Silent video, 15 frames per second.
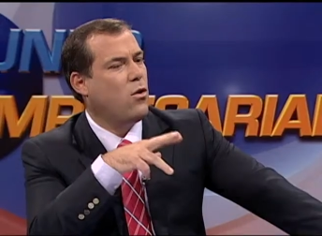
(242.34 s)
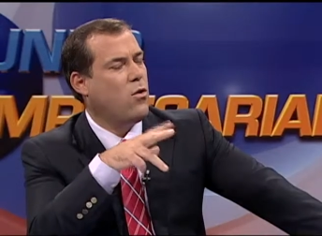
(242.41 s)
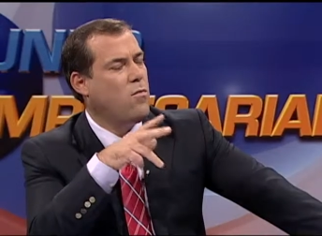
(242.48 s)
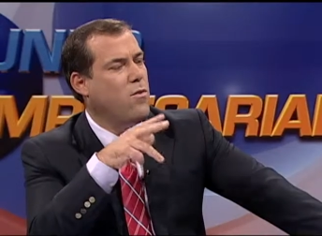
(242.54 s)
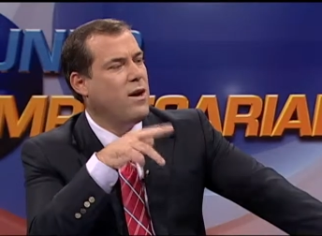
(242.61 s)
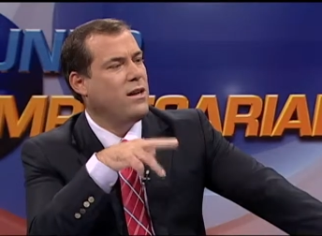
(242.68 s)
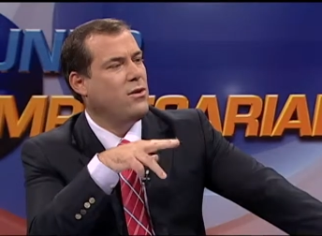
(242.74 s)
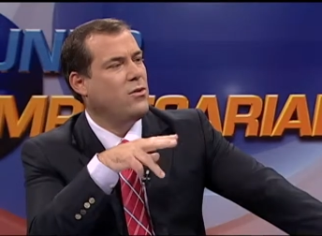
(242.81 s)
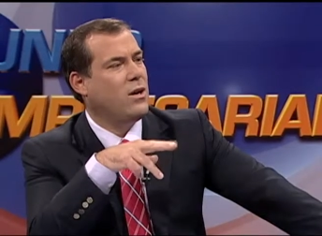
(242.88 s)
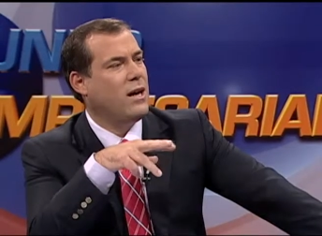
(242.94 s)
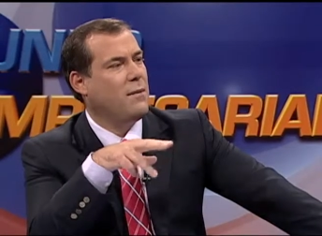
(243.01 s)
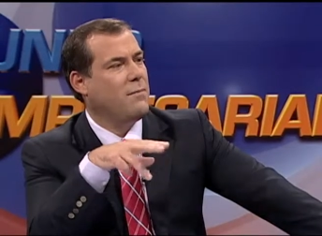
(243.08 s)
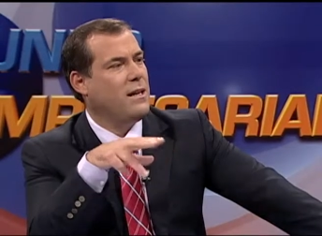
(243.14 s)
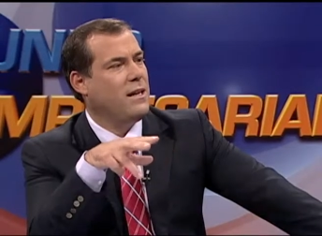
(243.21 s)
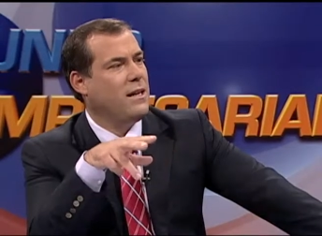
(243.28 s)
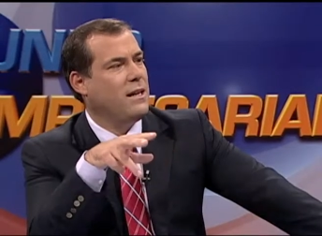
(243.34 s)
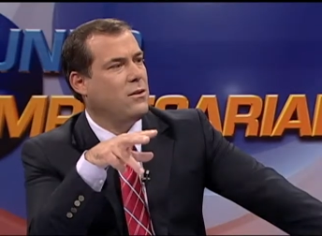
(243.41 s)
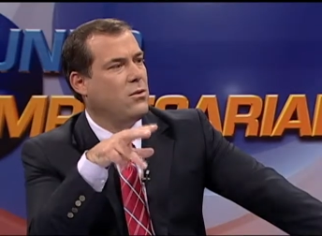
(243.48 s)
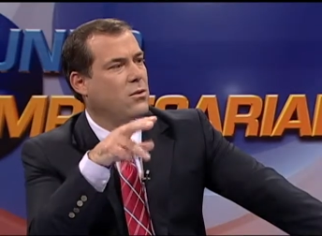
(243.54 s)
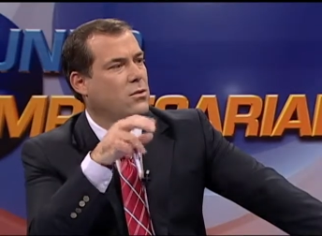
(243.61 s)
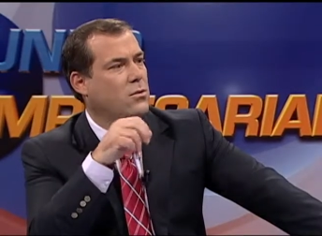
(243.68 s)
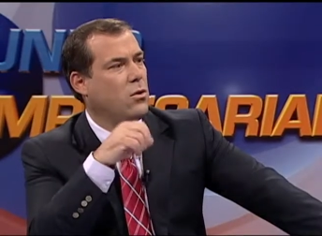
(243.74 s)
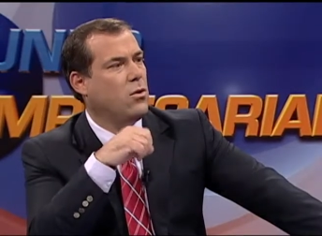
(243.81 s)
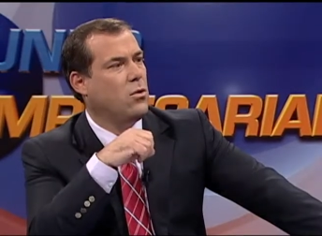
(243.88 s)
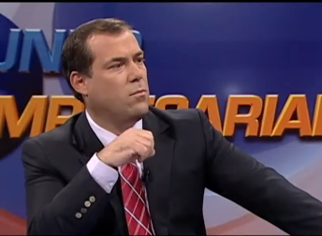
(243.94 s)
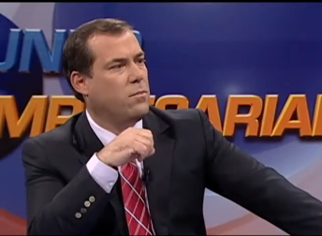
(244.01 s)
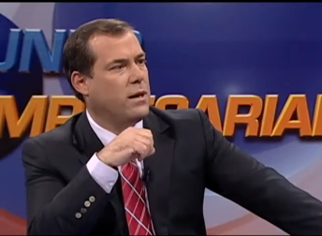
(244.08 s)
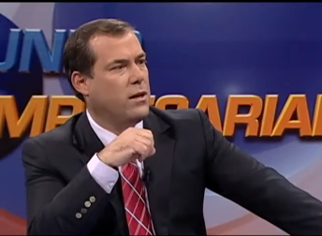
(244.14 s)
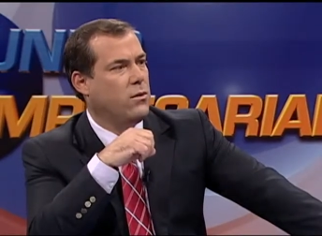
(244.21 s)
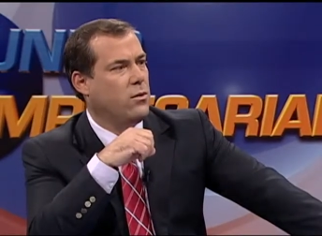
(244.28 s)
cómo han ido caminando estos
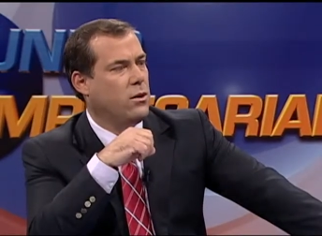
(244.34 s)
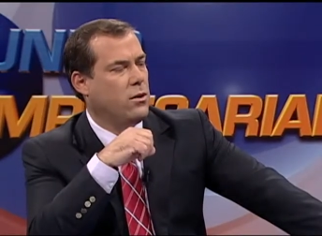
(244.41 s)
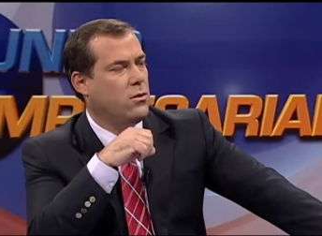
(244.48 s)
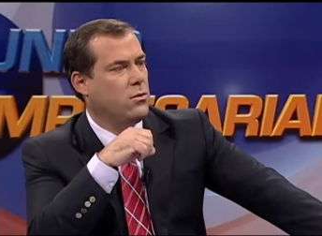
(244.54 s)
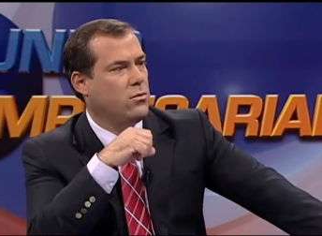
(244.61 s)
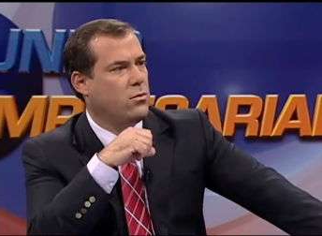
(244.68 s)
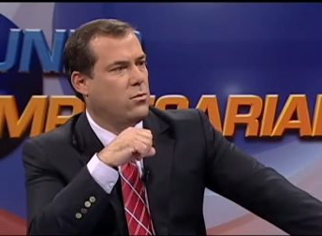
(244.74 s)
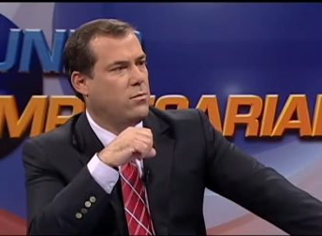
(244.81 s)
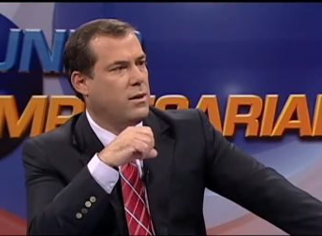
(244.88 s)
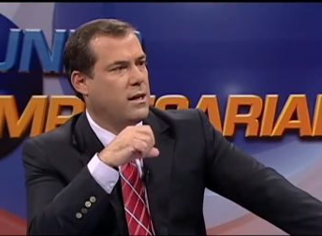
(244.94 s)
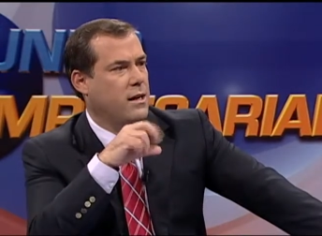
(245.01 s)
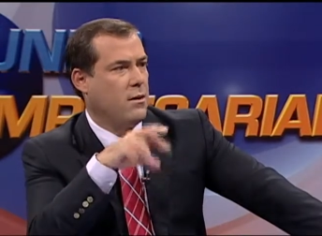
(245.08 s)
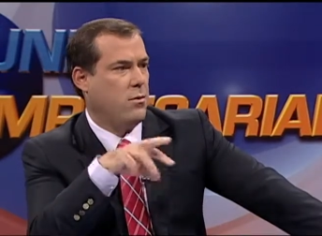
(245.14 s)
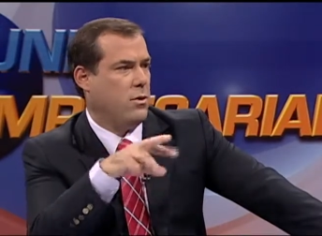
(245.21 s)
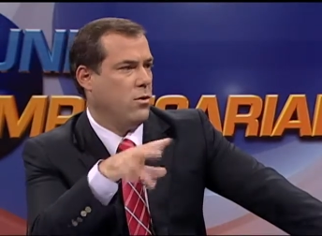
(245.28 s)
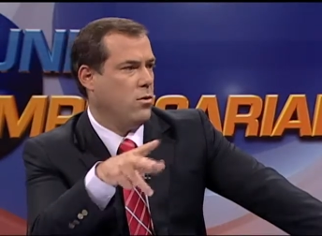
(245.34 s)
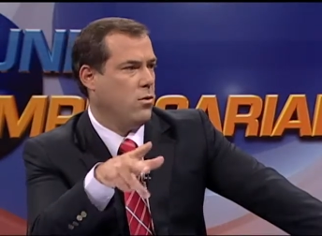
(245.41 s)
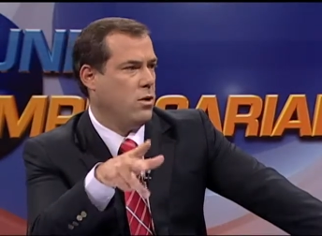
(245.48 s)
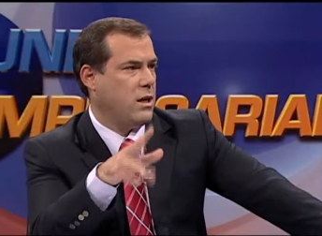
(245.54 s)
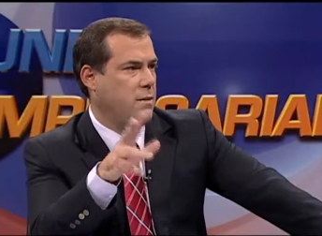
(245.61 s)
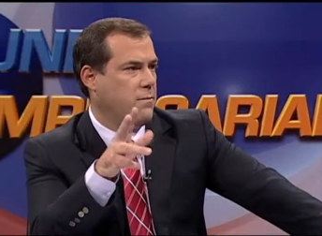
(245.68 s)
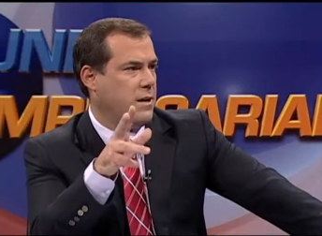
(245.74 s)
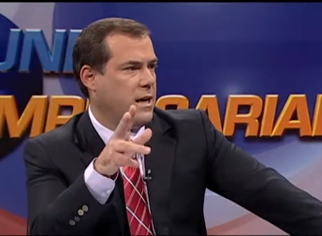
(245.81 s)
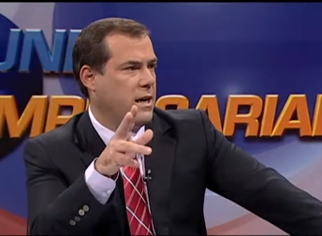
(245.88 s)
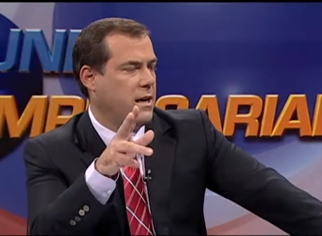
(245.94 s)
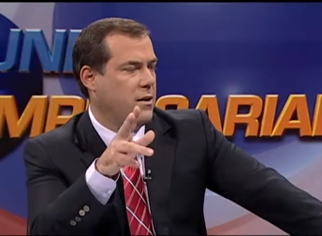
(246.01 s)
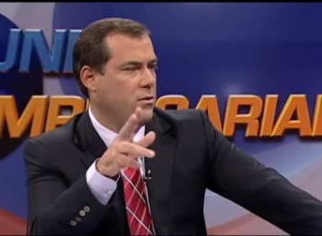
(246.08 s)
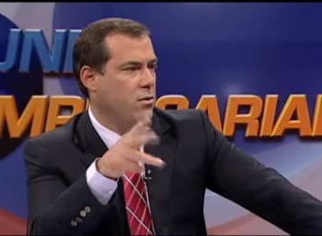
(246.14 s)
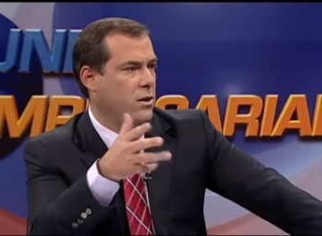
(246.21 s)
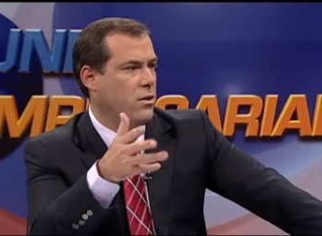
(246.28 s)
compradores con sus marcas, bueno, hoy
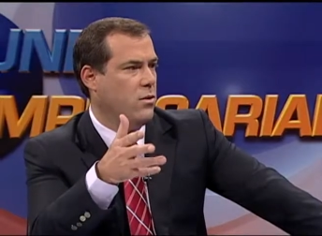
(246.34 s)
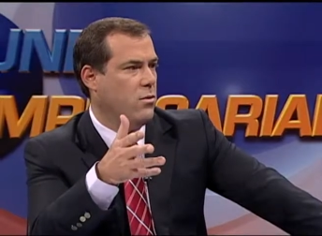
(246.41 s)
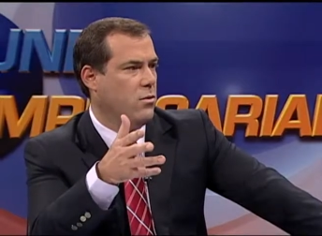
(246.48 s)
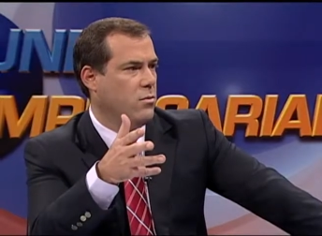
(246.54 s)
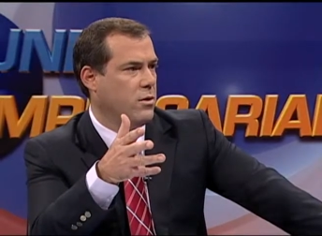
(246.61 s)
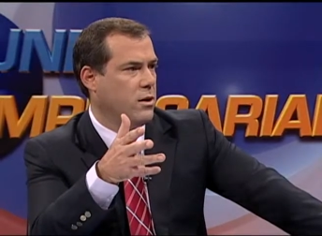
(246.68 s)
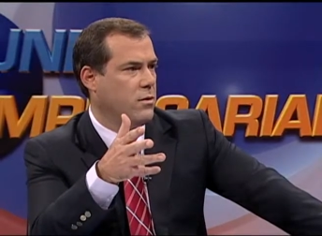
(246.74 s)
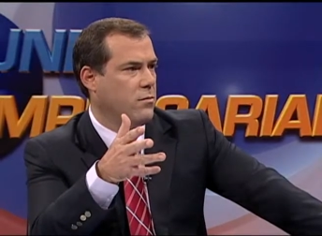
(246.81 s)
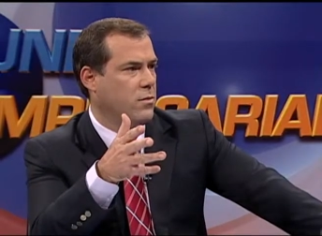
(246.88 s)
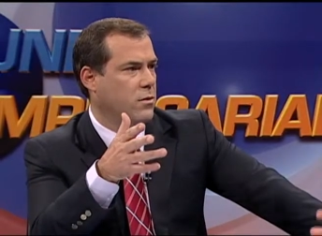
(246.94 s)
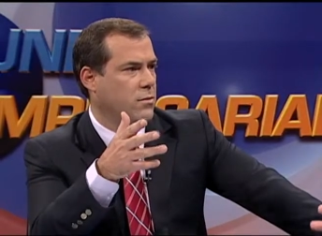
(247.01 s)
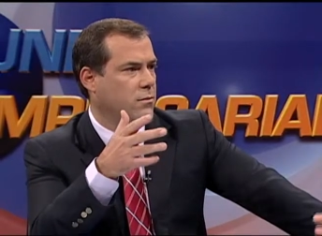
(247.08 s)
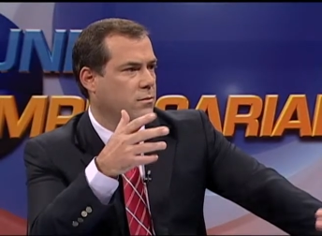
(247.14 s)
cambiadas, ¿no? Lenovo, por ejemplo.